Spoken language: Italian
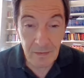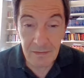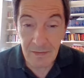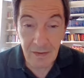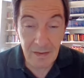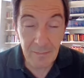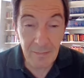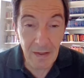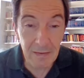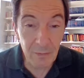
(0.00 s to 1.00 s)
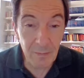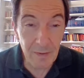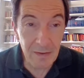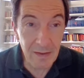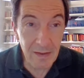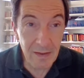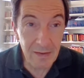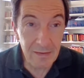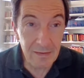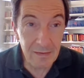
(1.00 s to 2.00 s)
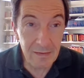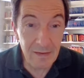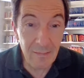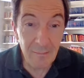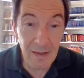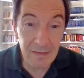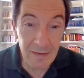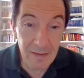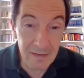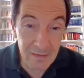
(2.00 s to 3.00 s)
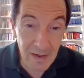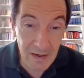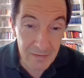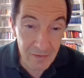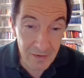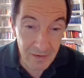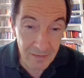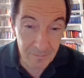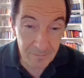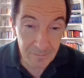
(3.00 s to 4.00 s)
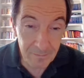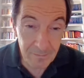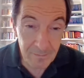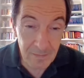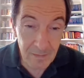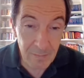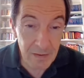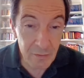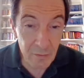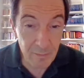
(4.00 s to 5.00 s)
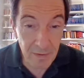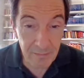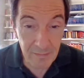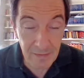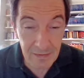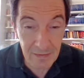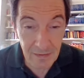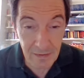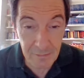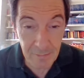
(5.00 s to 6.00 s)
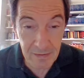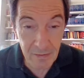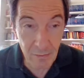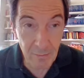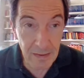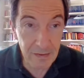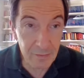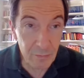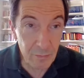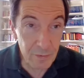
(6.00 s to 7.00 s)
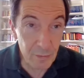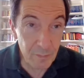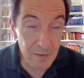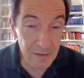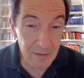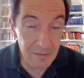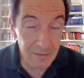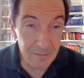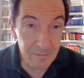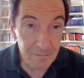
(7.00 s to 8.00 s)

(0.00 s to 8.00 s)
stia cambiando in maniera drammatica e tragica per la sopravvivenza della specie umana su questo pianeta.